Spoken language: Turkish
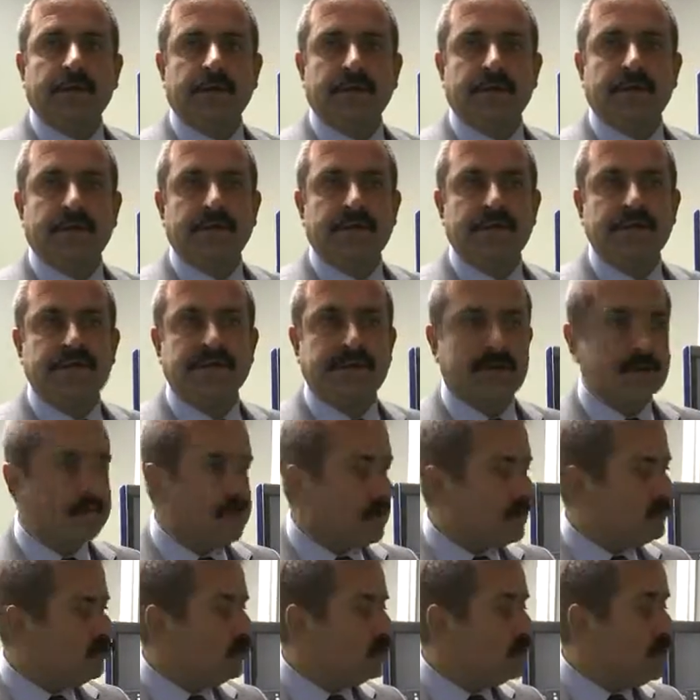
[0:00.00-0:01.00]
e,
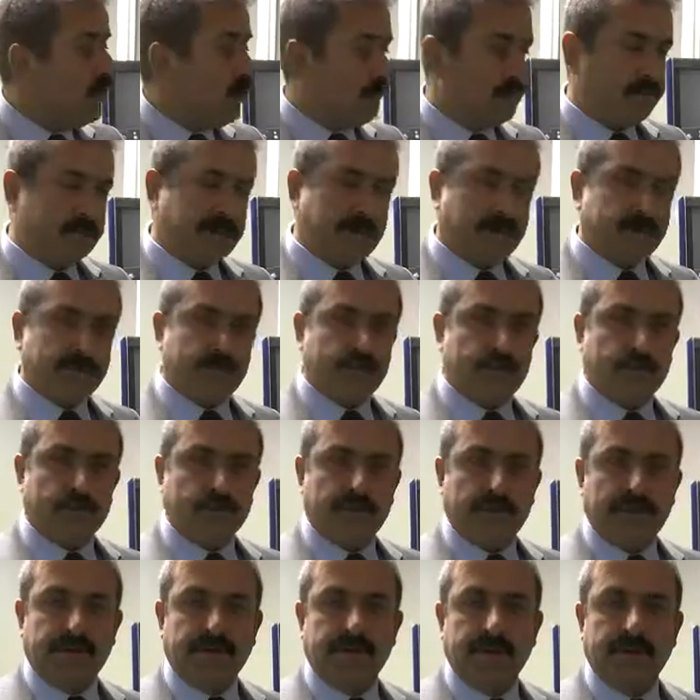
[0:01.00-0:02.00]
insanlar bunu
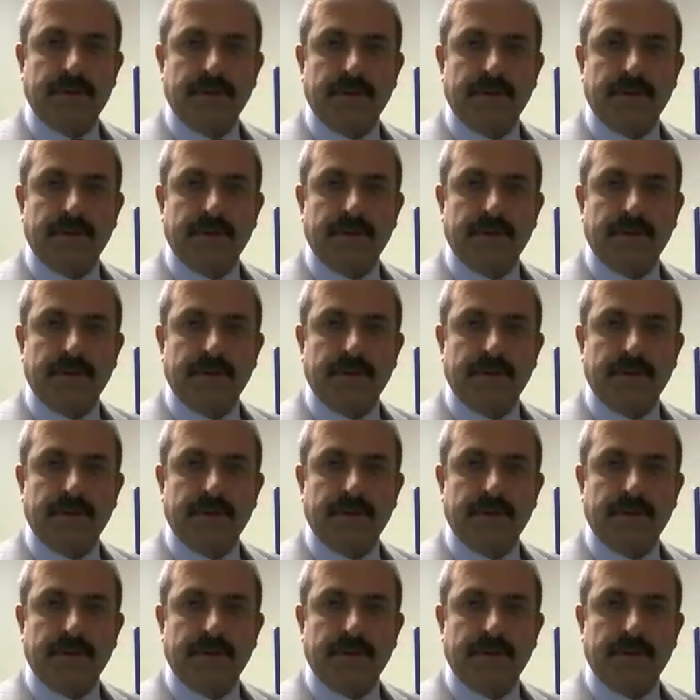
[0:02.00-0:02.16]
yaptırabiliyorlar.